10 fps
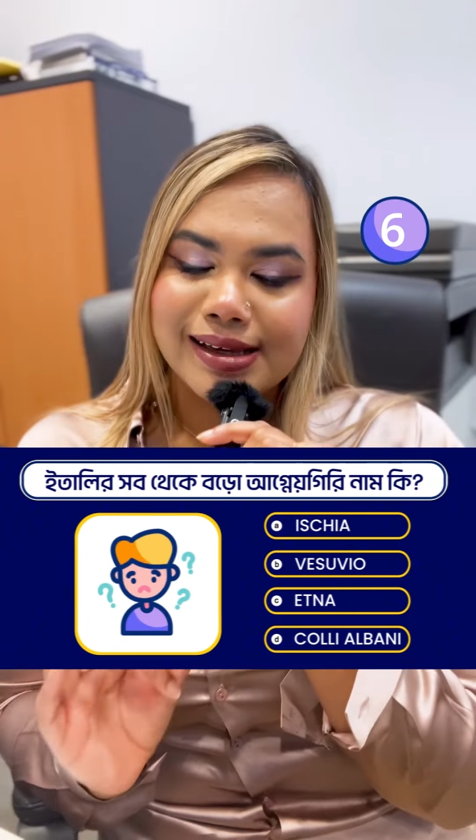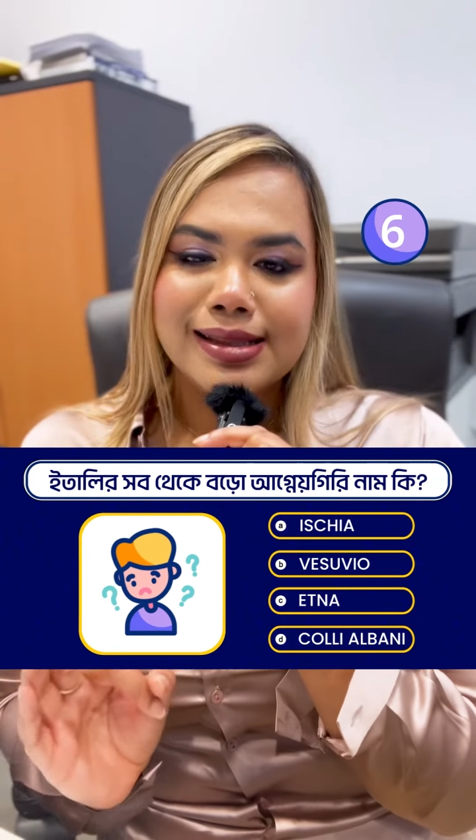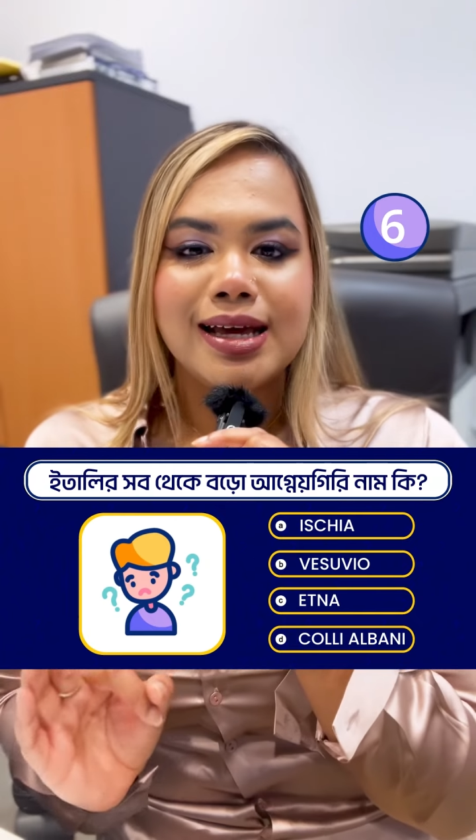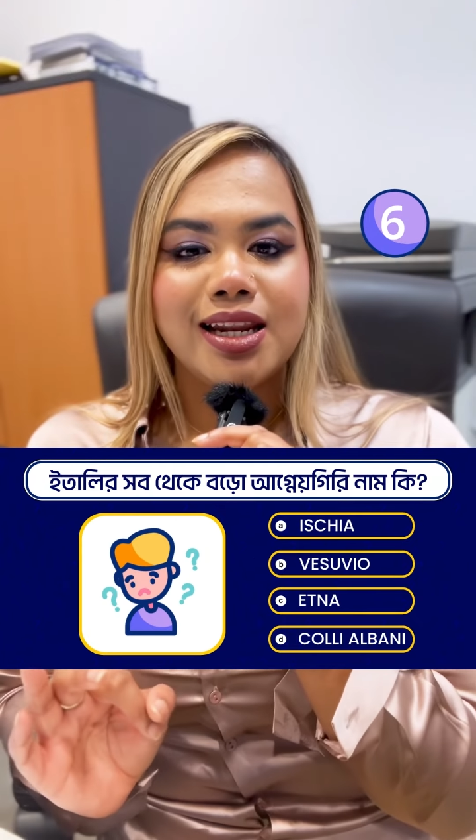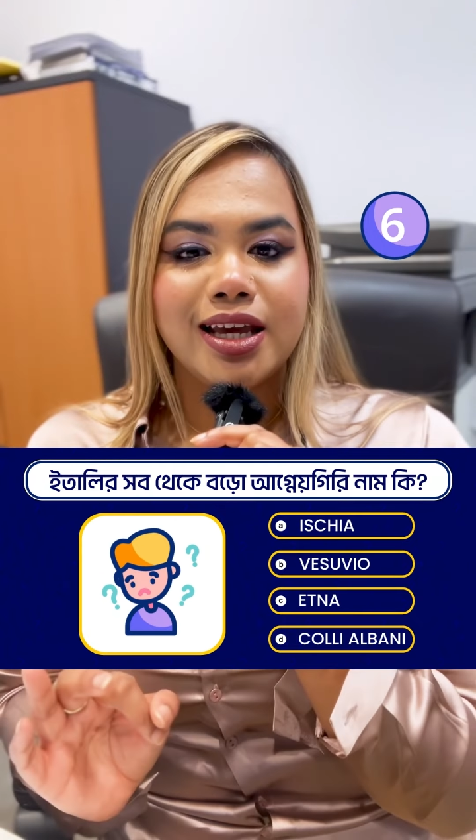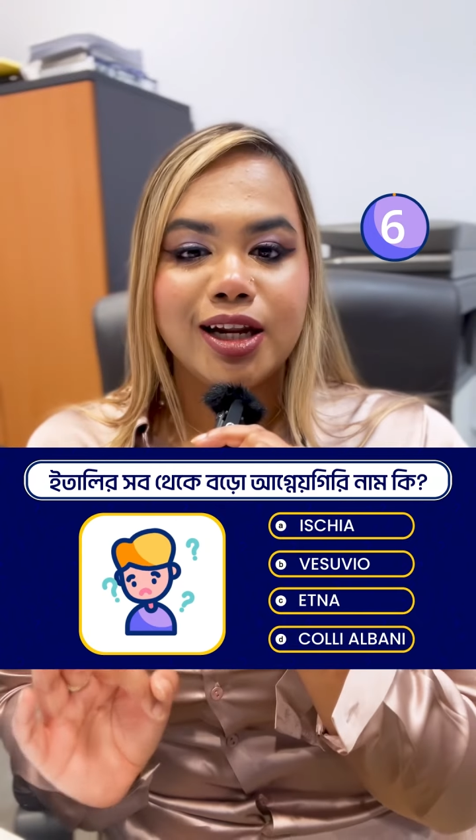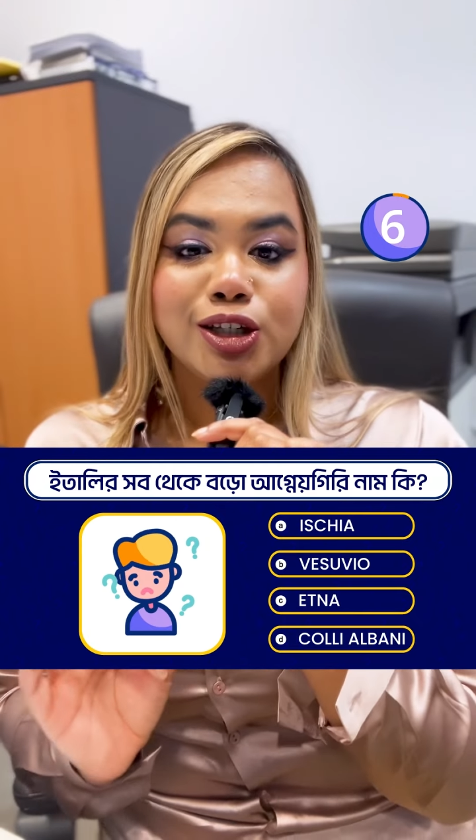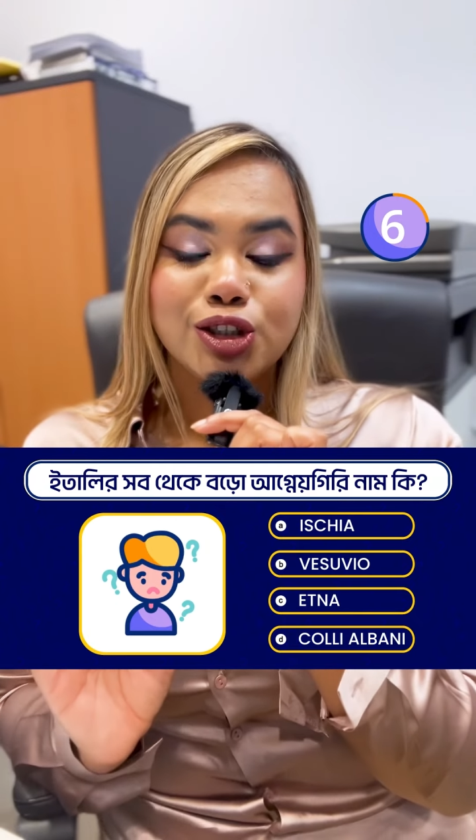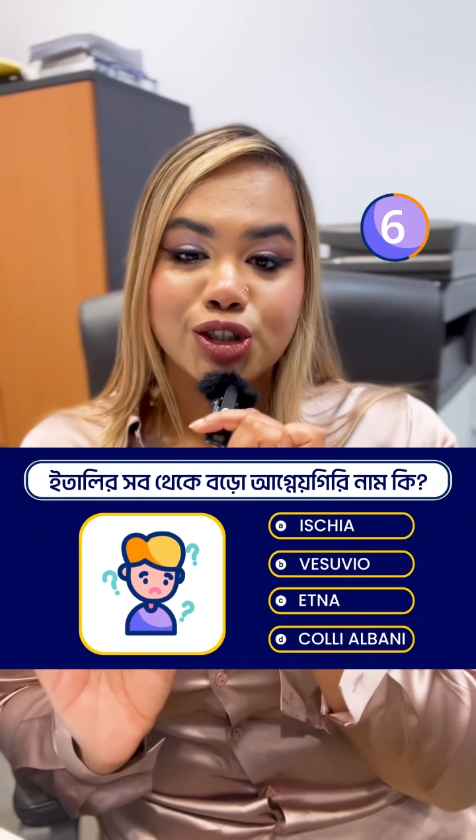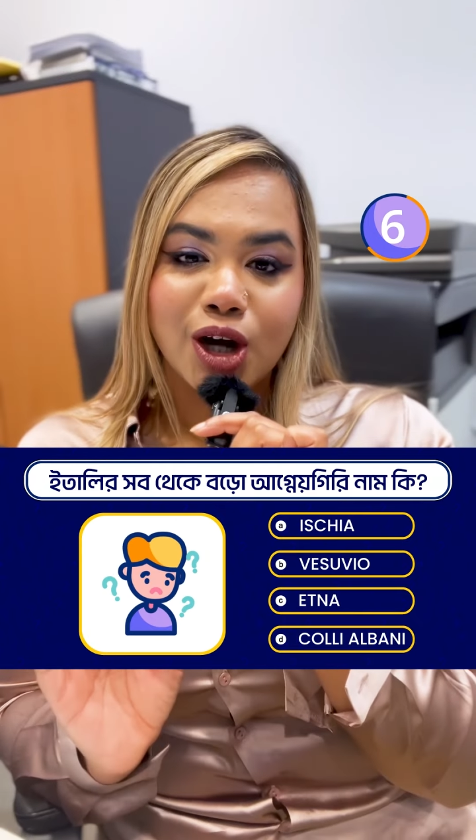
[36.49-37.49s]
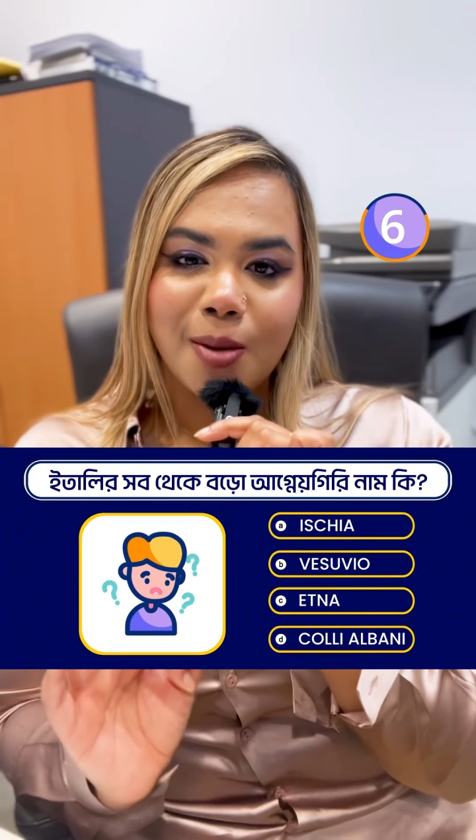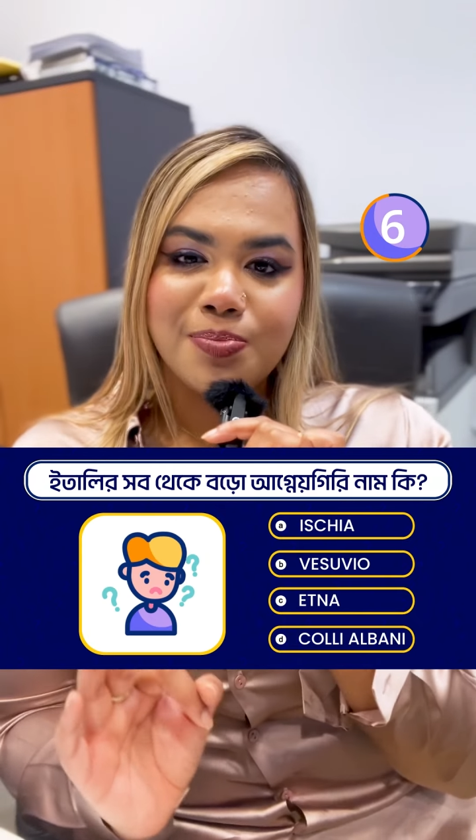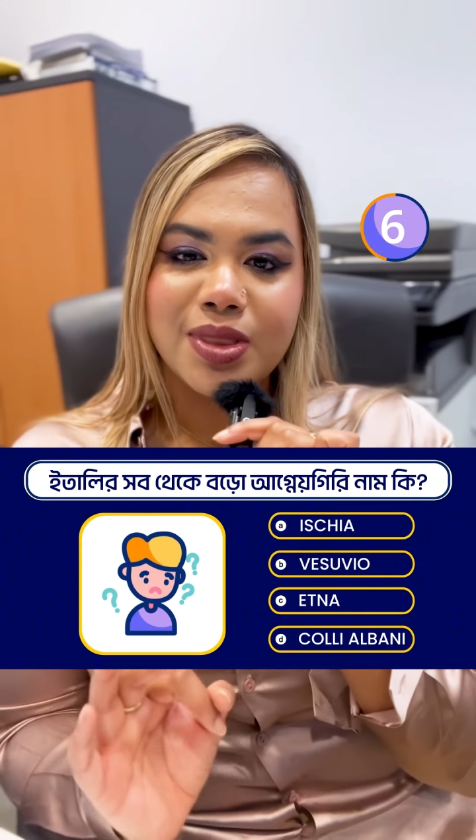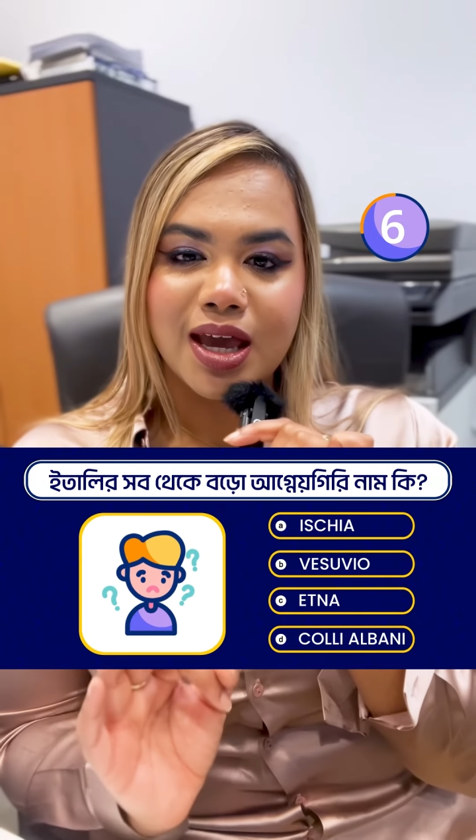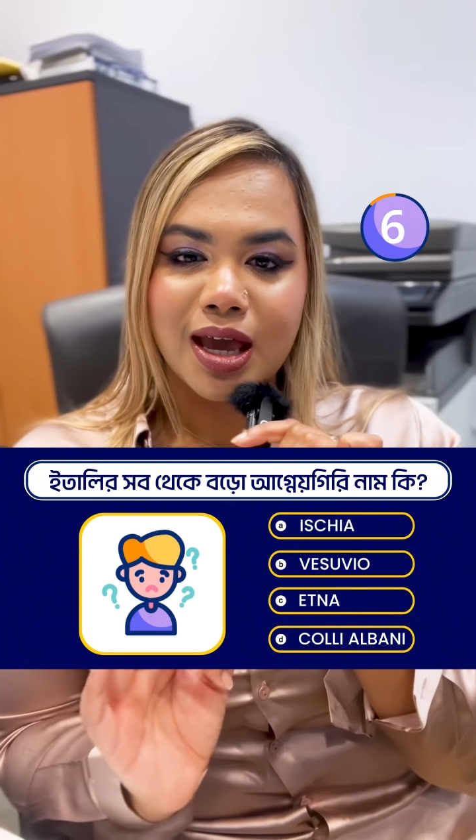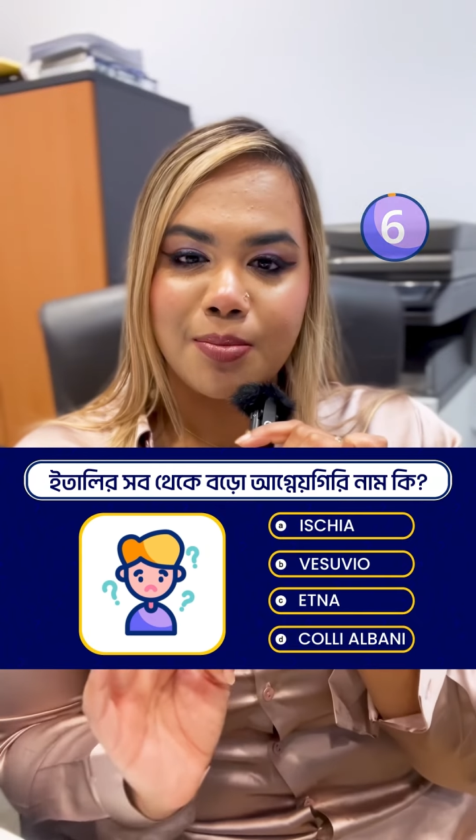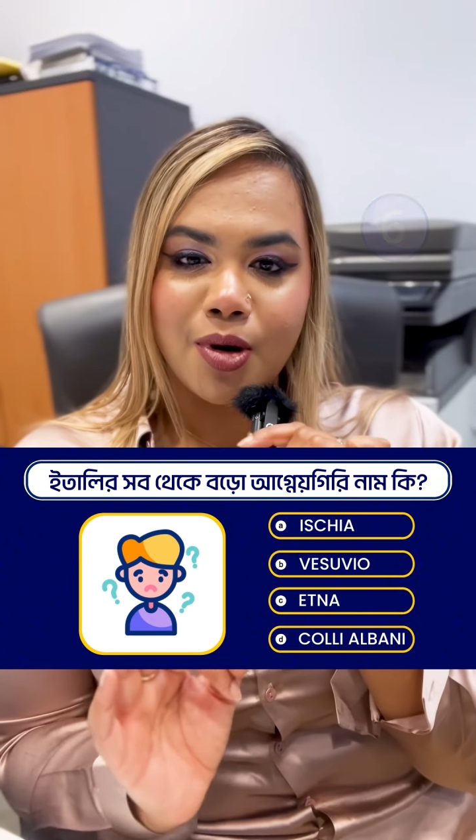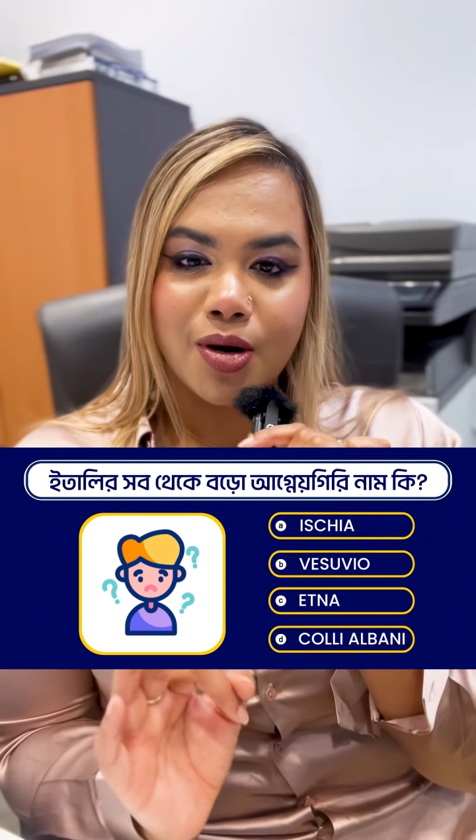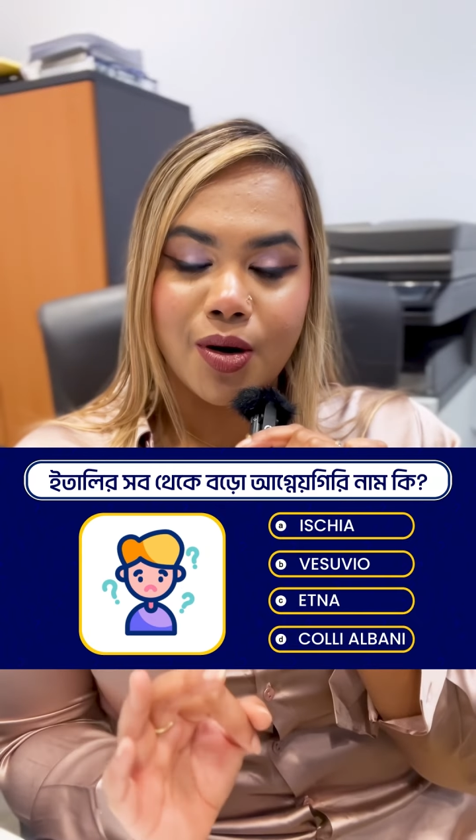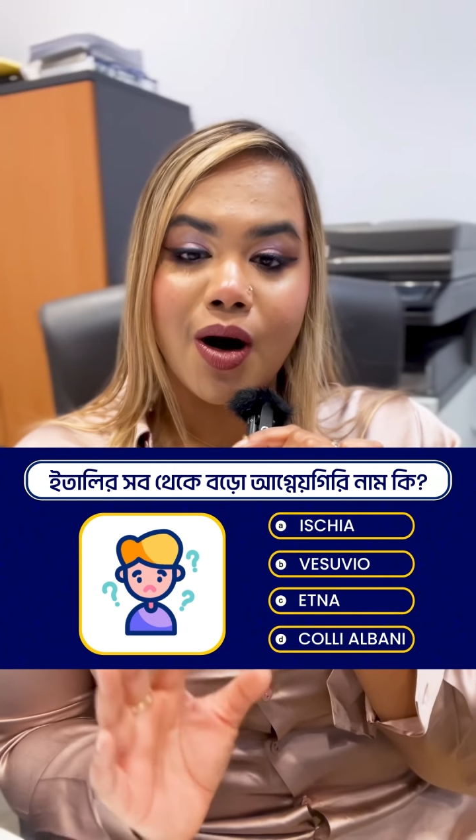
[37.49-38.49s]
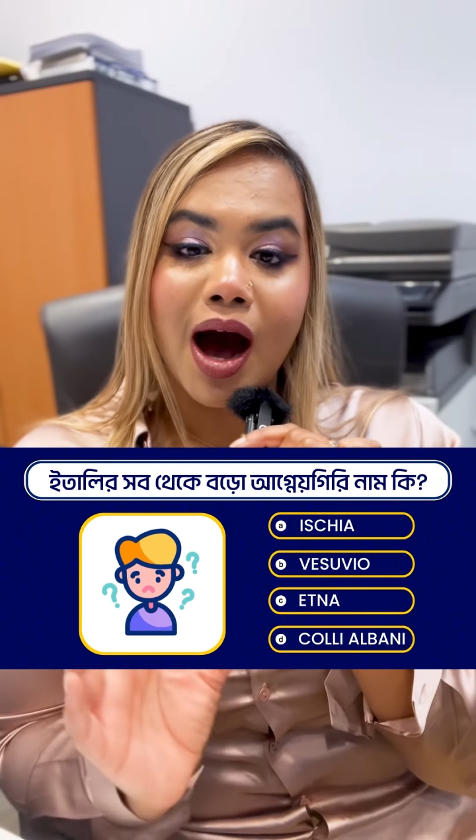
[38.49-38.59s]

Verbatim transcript: ইতালির সব থেকে বড়